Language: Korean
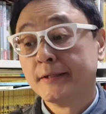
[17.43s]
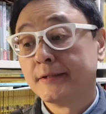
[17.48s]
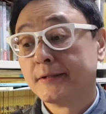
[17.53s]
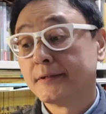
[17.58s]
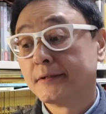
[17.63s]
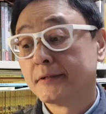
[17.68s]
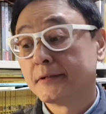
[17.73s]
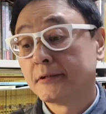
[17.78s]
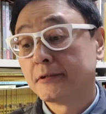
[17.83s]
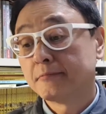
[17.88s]

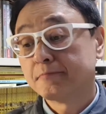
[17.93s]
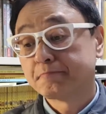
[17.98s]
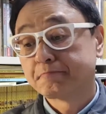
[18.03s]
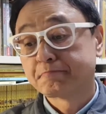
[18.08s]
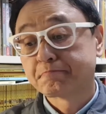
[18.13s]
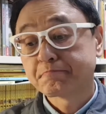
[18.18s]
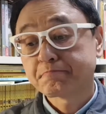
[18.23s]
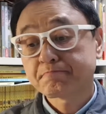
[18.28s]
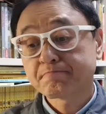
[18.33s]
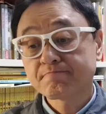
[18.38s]
어,
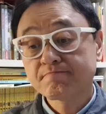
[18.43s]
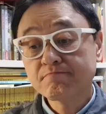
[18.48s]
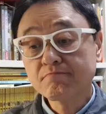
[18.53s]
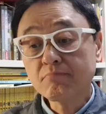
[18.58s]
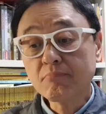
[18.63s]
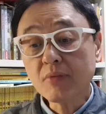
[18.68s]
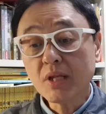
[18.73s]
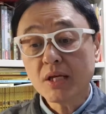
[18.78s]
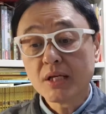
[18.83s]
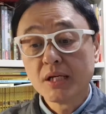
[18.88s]

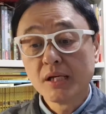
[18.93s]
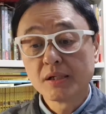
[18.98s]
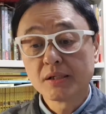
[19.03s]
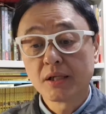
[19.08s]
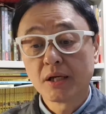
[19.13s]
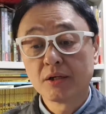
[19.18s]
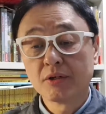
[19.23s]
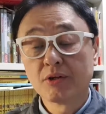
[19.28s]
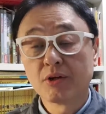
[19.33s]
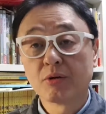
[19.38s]

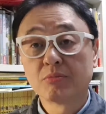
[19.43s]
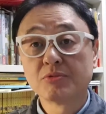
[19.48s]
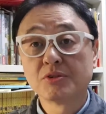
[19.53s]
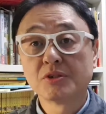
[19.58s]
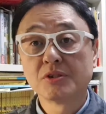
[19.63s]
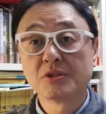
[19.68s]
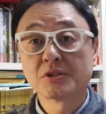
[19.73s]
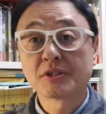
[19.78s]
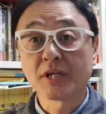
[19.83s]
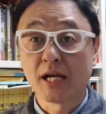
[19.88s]
일단은
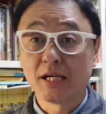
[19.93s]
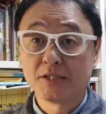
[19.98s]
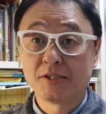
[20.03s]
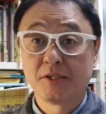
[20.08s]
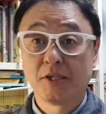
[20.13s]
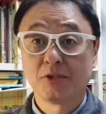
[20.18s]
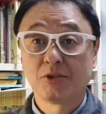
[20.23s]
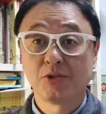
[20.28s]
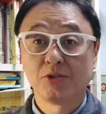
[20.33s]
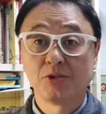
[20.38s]
여러분들 잘
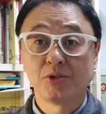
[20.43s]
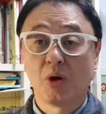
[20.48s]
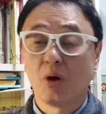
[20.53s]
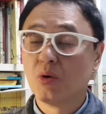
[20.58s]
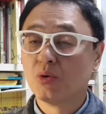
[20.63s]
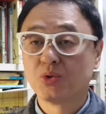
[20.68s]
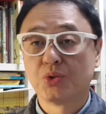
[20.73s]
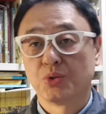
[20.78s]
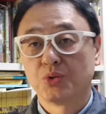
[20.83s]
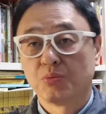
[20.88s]
지내셨는지,
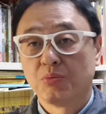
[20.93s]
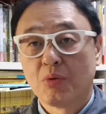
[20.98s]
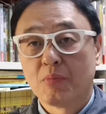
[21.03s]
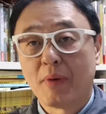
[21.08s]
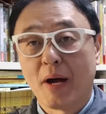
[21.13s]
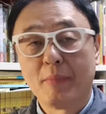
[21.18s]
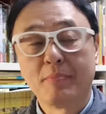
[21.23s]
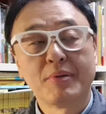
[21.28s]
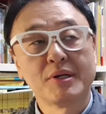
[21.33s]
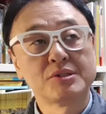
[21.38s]
어우, 저도 뭐
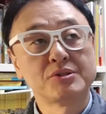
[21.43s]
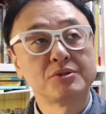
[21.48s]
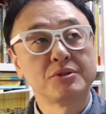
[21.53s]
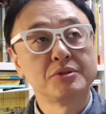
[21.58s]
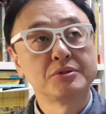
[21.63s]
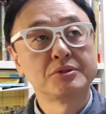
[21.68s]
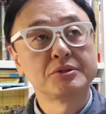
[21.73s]
바빴어요.